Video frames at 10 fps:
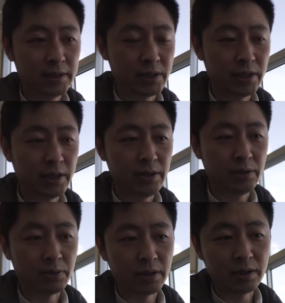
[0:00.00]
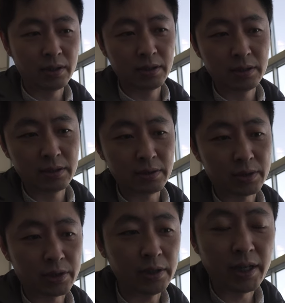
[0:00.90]
这车一会儿
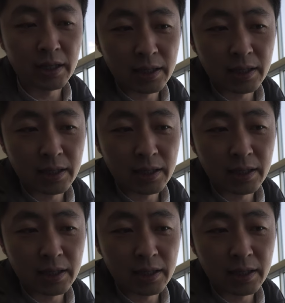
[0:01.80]
整体